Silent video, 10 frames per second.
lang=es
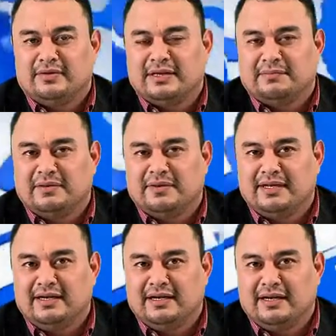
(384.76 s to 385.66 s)
de
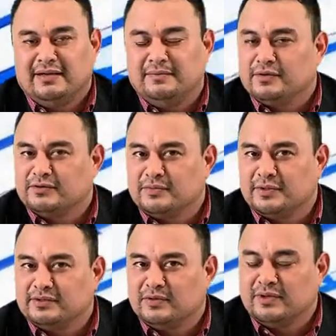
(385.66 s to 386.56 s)
prevenirle y por
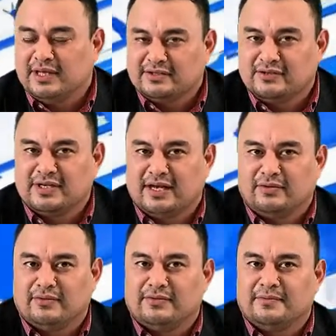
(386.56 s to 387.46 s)
supuesto cuidar su salud.